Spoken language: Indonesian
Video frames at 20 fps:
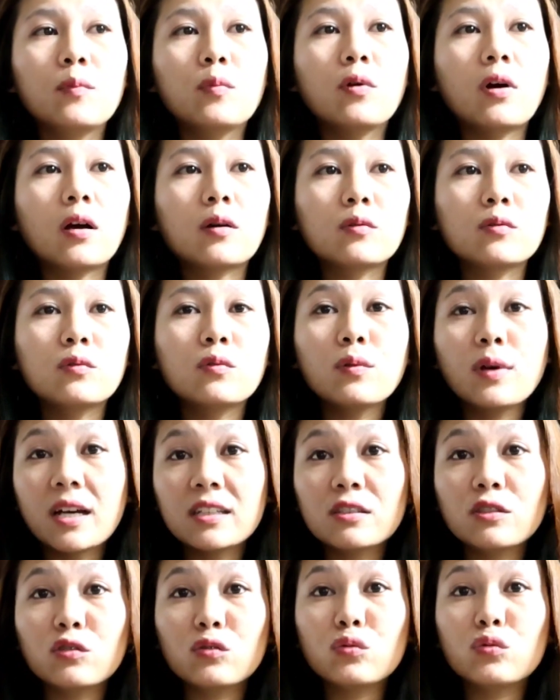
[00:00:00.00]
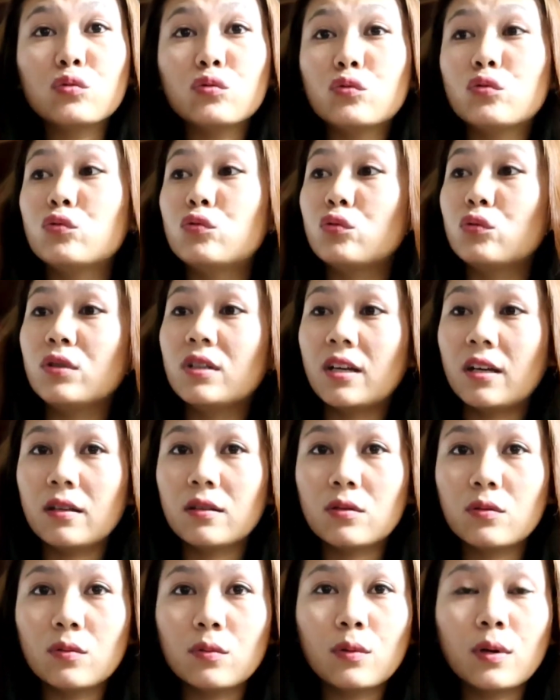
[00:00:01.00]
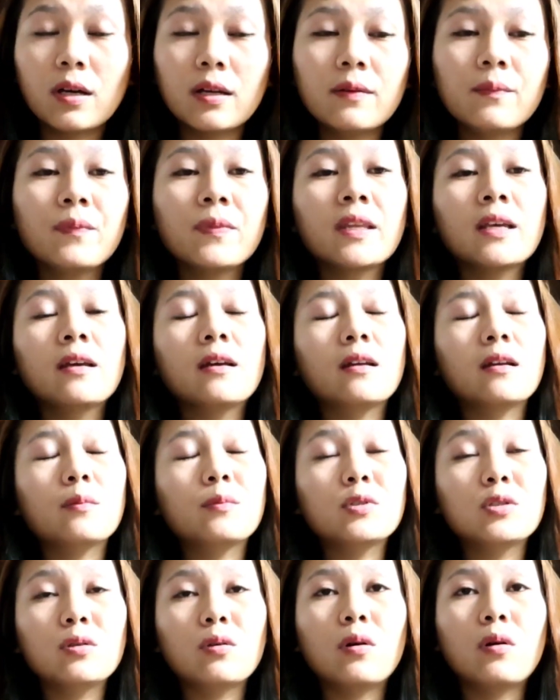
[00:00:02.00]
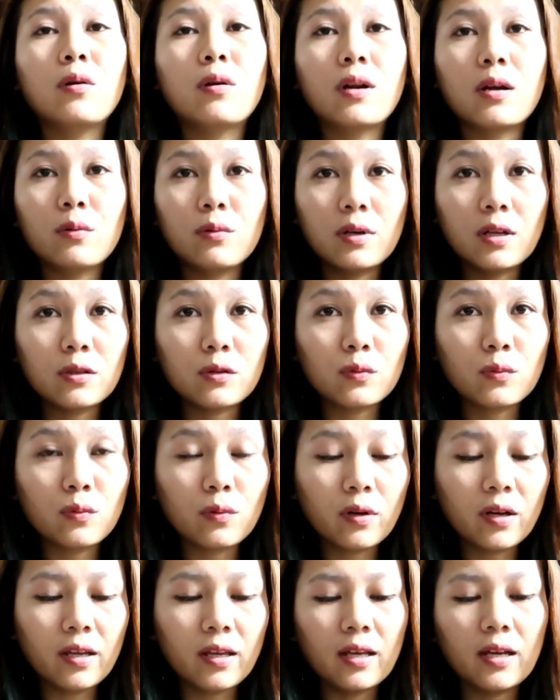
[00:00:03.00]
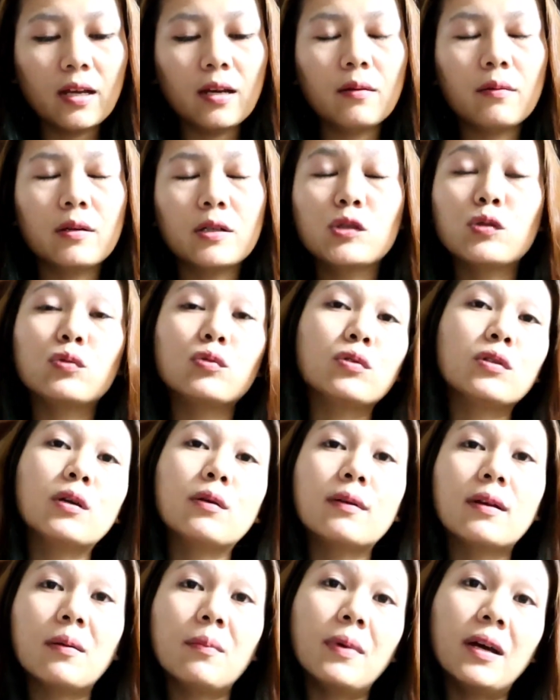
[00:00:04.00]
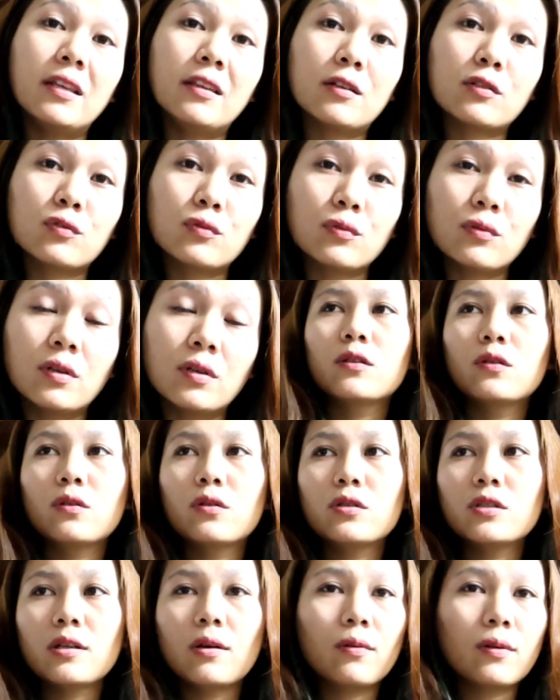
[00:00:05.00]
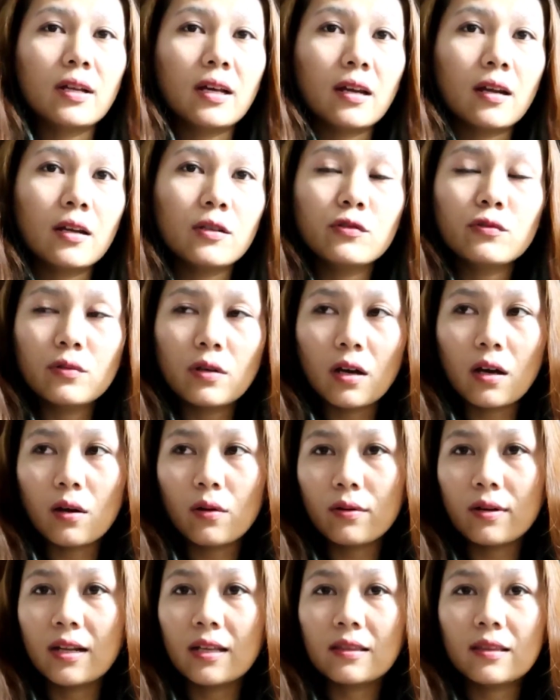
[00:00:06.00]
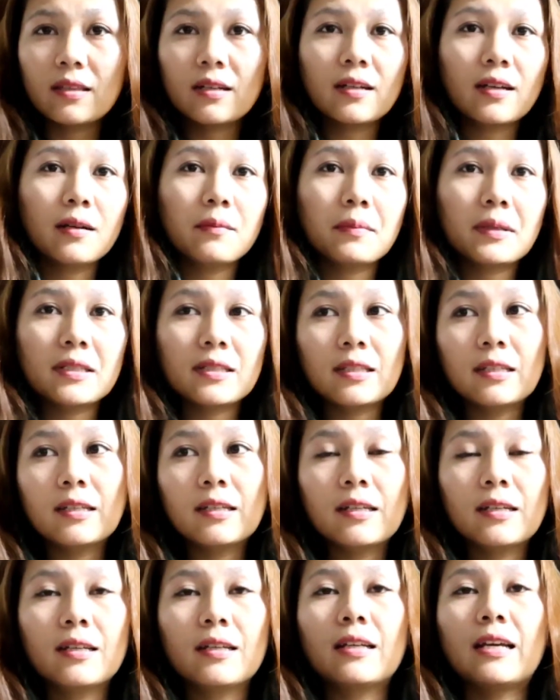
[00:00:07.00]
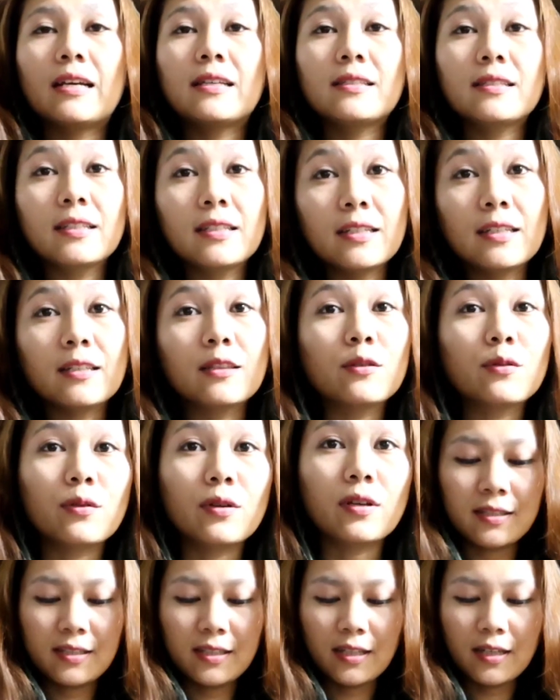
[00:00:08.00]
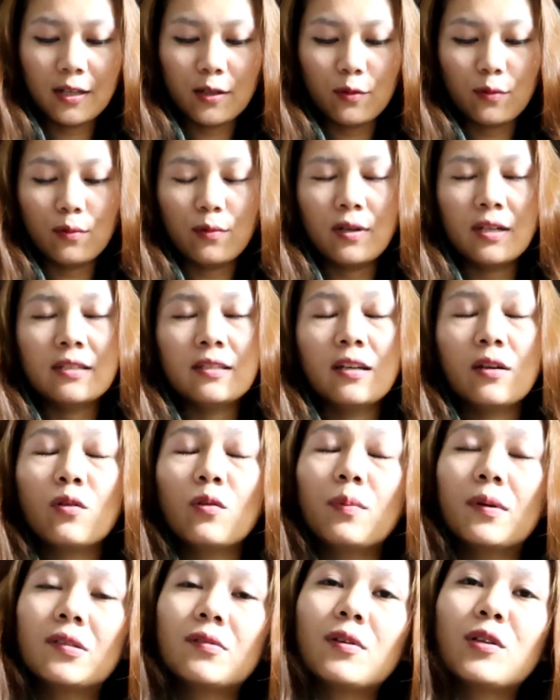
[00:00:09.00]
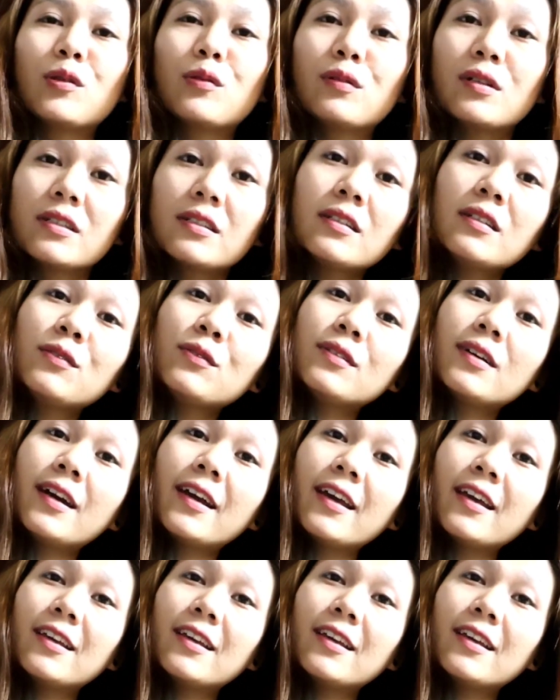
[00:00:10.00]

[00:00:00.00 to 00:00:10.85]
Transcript: ibu aku tuh ngasih cucu-cucunya itu kan nama juga orang udah tua ya eh, cucunya udah banyak terus saudara juga kalau dateng kan pasti ngasih gitu guys ya dulu aja aku pas waktu kecil juga